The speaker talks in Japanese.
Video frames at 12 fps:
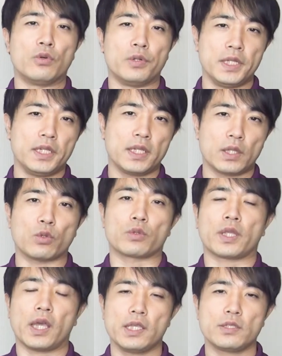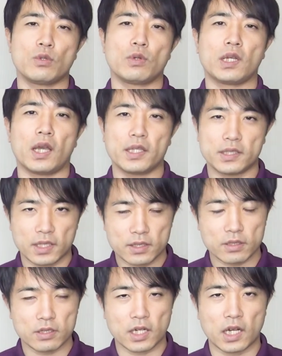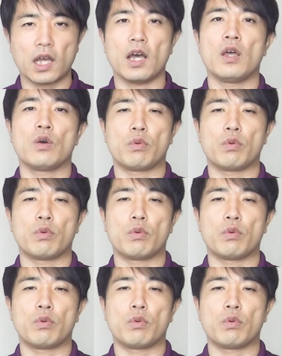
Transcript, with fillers: 不妊など体質を改善するなら、